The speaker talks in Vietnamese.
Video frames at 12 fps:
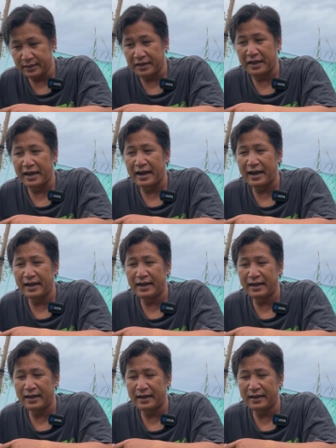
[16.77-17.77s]
Thì
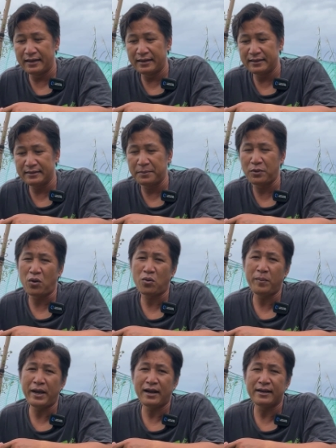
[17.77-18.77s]
à, thì bà con
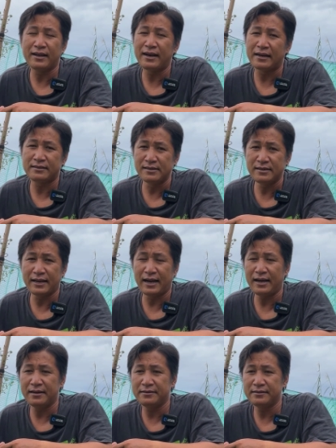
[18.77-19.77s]
cũng biết rồi như lần trước vậy
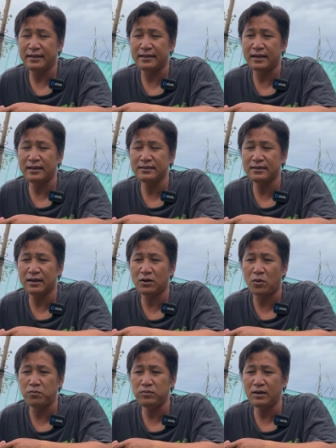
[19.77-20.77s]
đó Thì Tuấn à,
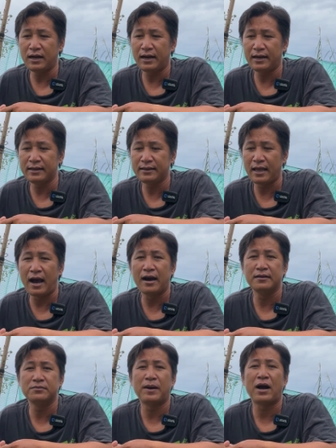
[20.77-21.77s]
cũng à,
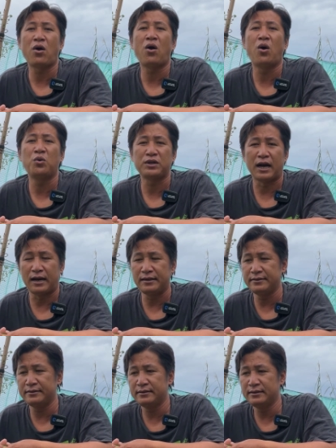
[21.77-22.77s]
nhờ bà con hỗ
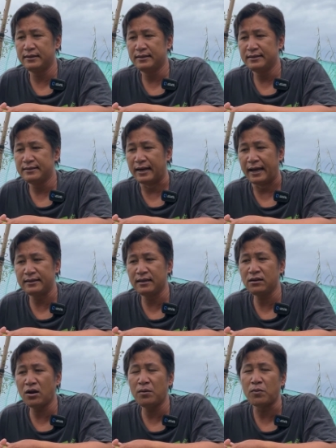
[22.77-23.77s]
trợ Để
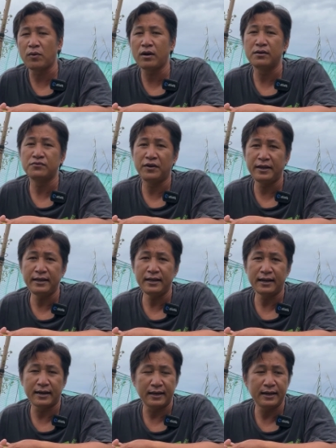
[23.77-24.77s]
Tuấn có một kinh
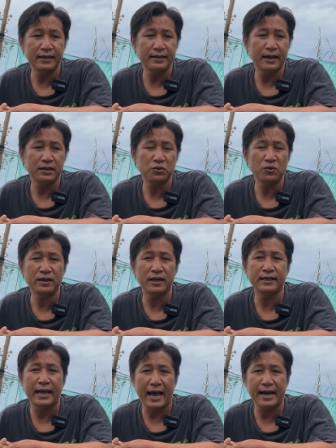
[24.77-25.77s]
phí để đi à, xuống
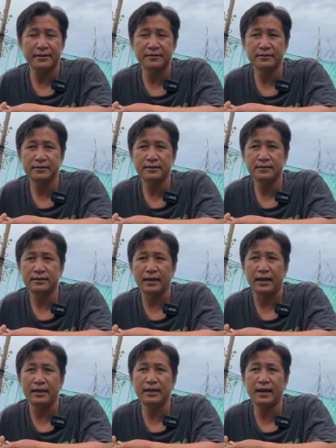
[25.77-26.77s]
Kiên Giang
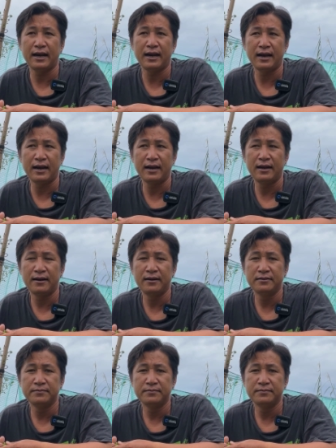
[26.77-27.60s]
Để à,